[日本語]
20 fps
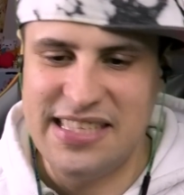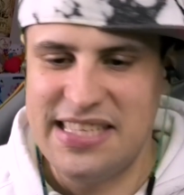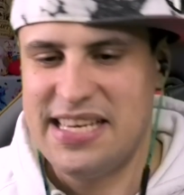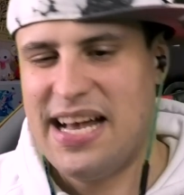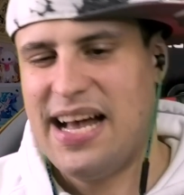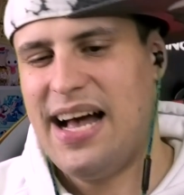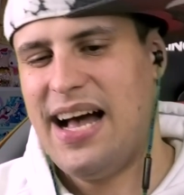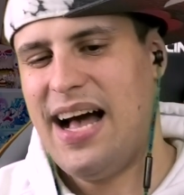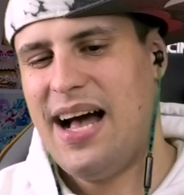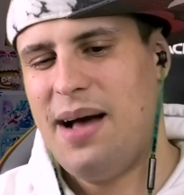い
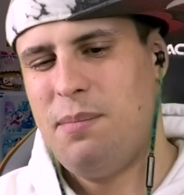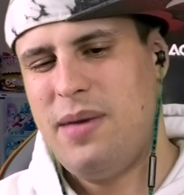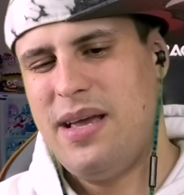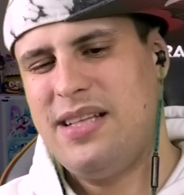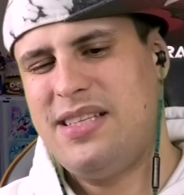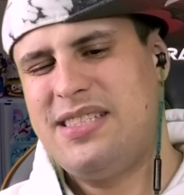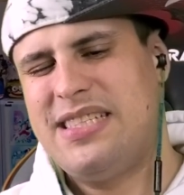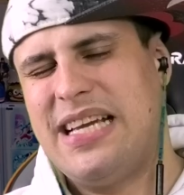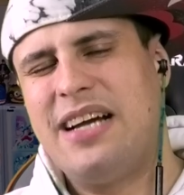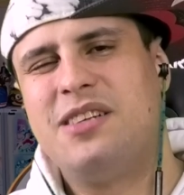やー、
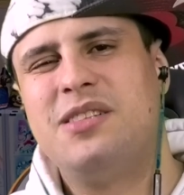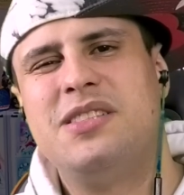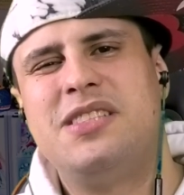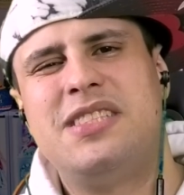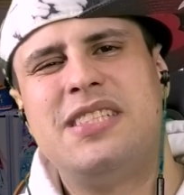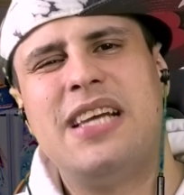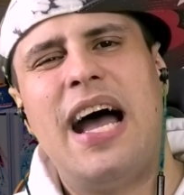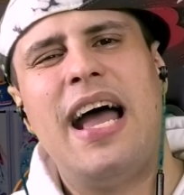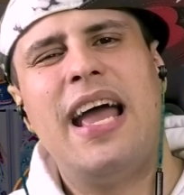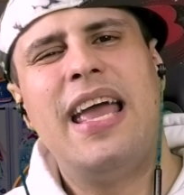めちゃく
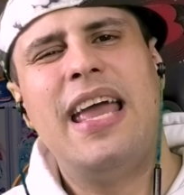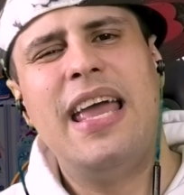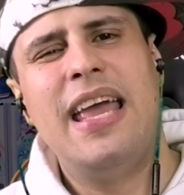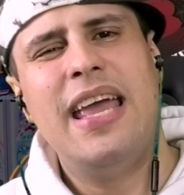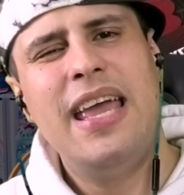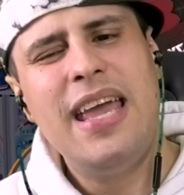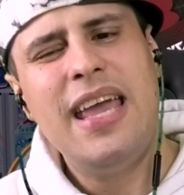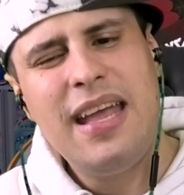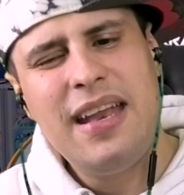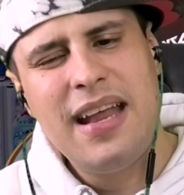ちゃ
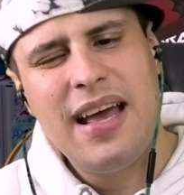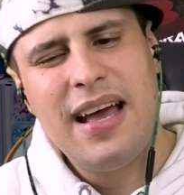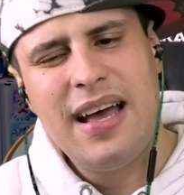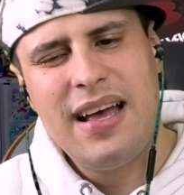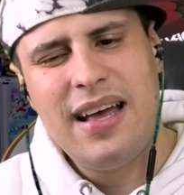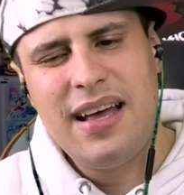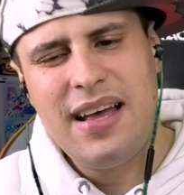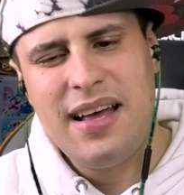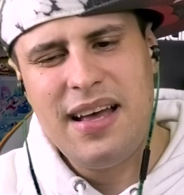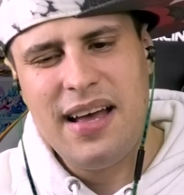ええ
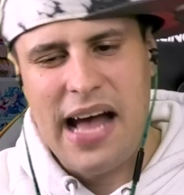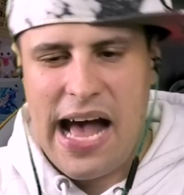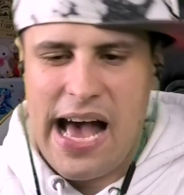なー。